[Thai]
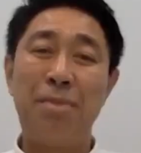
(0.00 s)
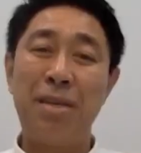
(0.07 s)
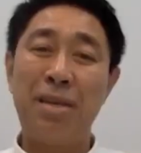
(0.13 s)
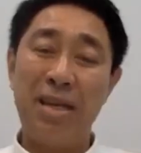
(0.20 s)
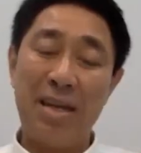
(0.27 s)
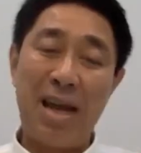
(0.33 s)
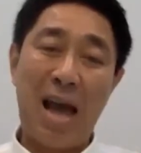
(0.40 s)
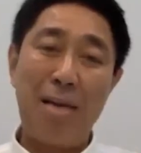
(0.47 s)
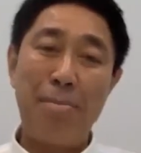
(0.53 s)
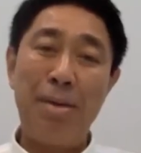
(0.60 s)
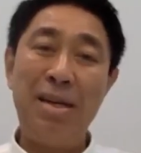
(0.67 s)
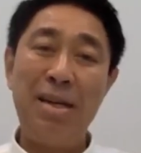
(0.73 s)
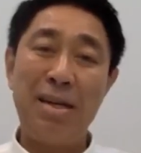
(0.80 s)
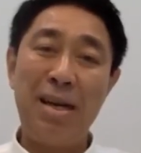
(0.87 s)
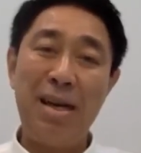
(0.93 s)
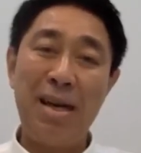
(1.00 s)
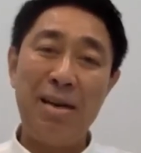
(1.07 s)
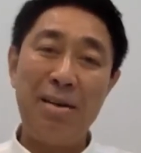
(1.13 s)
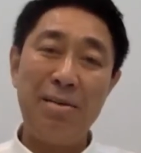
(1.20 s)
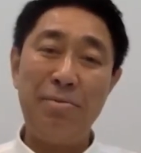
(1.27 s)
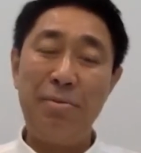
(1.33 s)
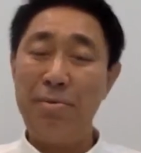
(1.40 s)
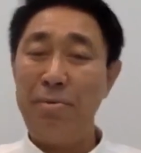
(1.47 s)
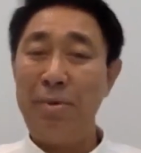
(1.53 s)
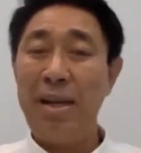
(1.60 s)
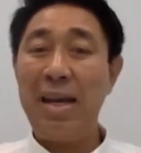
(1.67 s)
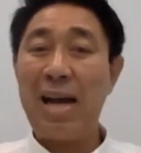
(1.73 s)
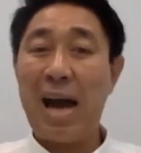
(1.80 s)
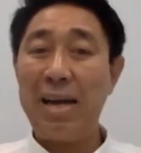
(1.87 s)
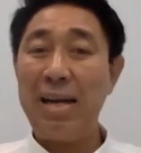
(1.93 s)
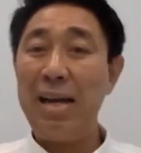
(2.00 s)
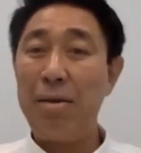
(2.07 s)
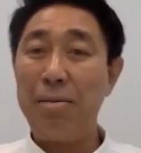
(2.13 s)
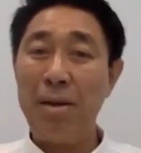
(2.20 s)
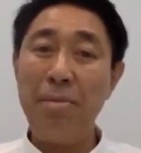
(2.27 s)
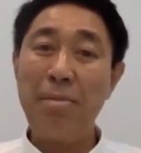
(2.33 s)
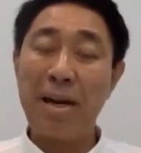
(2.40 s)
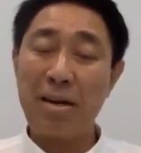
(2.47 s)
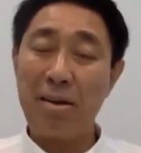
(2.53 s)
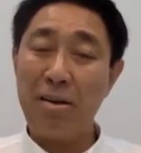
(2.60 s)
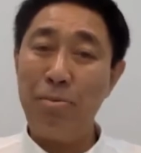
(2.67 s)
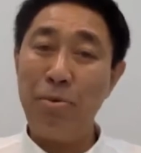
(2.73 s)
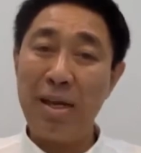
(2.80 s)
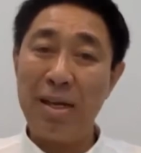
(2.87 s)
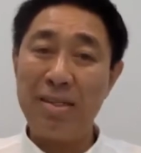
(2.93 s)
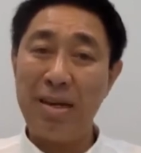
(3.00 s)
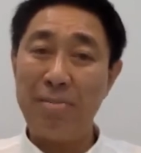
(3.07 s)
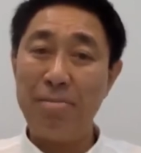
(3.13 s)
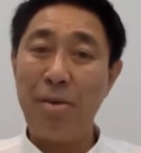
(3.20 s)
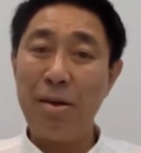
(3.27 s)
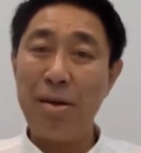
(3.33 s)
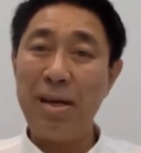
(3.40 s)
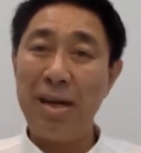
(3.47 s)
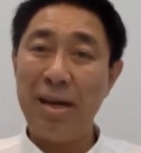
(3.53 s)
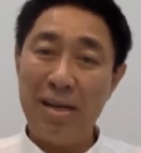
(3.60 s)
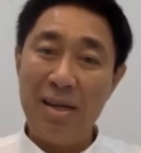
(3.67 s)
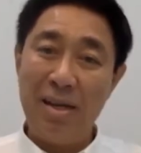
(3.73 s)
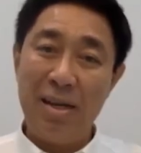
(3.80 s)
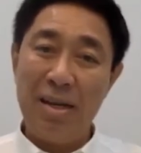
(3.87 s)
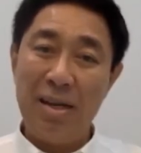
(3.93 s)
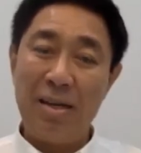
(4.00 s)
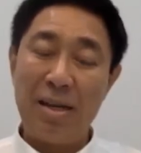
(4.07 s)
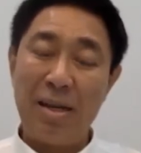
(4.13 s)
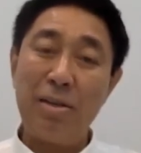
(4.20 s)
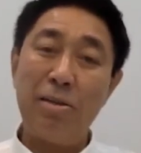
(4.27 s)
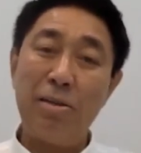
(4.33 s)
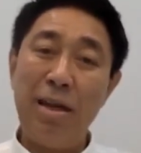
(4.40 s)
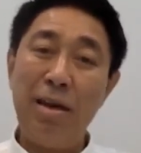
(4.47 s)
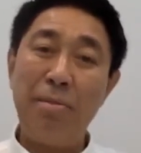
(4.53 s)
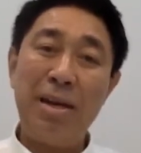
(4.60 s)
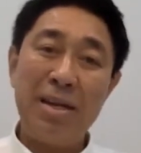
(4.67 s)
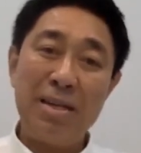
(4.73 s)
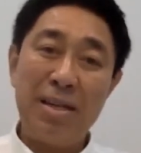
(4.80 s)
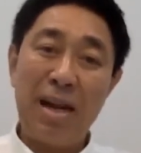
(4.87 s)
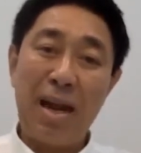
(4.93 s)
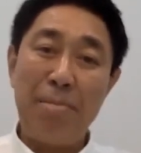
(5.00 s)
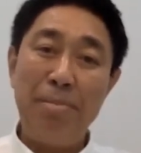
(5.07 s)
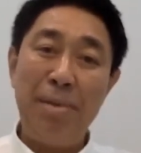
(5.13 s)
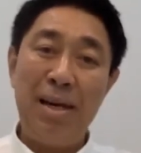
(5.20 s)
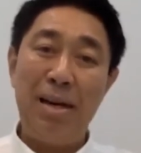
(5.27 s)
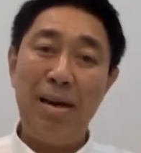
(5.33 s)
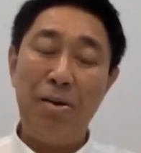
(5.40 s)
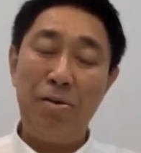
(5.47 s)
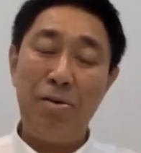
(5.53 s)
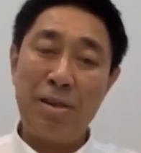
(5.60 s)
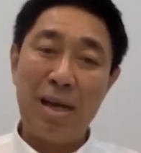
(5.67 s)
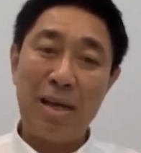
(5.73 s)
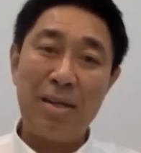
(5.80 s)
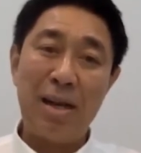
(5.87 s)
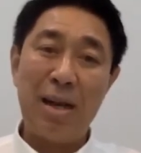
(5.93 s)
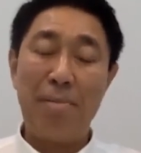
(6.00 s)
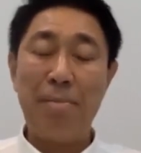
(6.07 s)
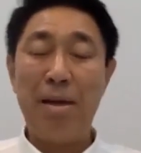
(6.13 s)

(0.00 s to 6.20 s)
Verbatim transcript: พอเดินทางมาถึงเนี่ยวิธีการที่เราปฏิบัติของภูเก็ตแซนด์บ็อกเนี่ยนักท่องเที่ยวมาถึงสนามบินลงจากสนาม